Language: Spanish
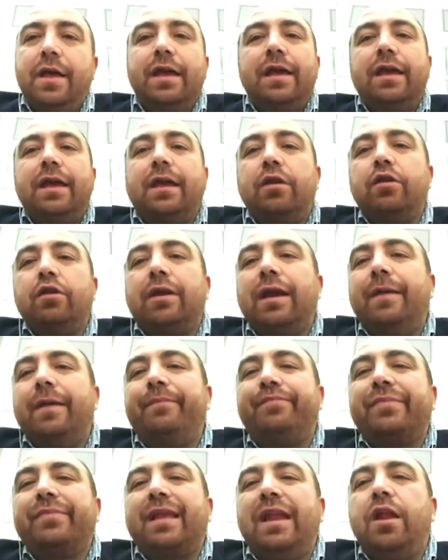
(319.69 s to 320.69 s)
Y creo
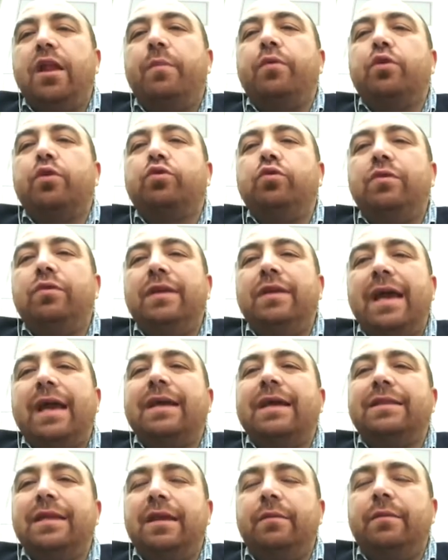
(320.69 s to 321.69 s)
que la oportunidad
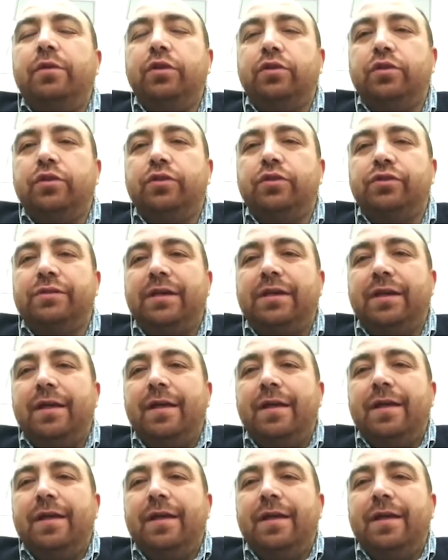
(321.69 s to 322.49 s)
que tenemos entonces